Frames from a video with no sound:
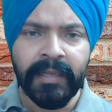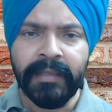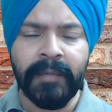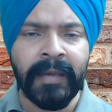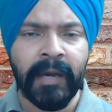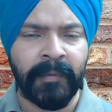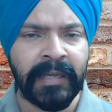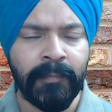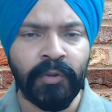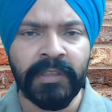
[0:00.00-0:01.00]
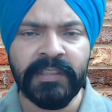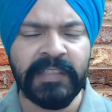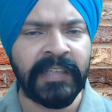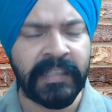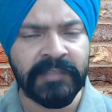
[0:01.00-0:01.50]
कि मैं अपने आप को अंदर से
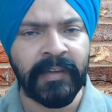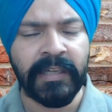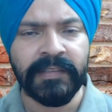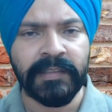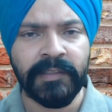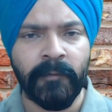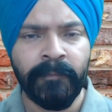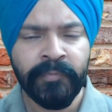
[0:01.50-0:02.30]
सेटिस्फाई कर सकता हूँ